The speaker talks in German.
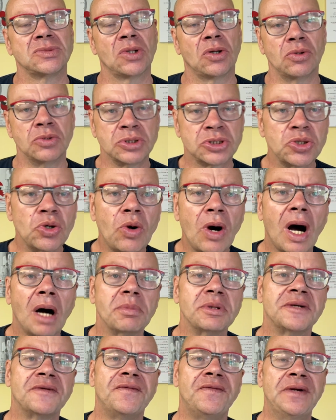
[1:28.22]
Und so habe
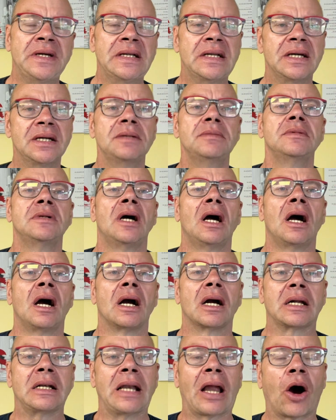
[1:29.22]
ich viele
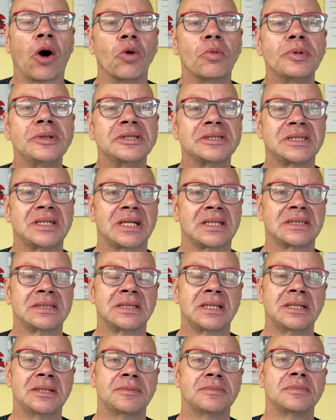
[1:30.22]

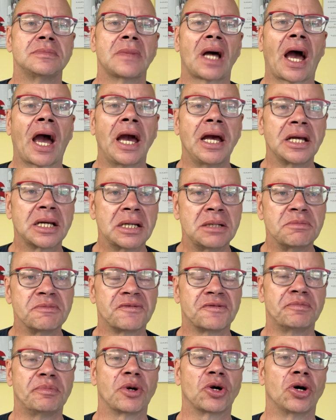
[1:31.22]
Glaubenssätze,
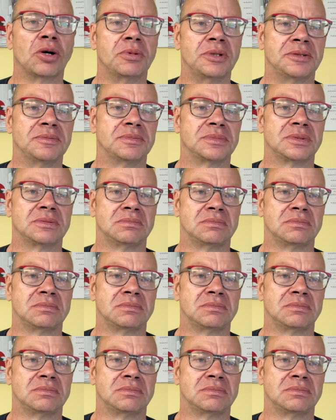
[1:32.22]
eingeimpft bekommen.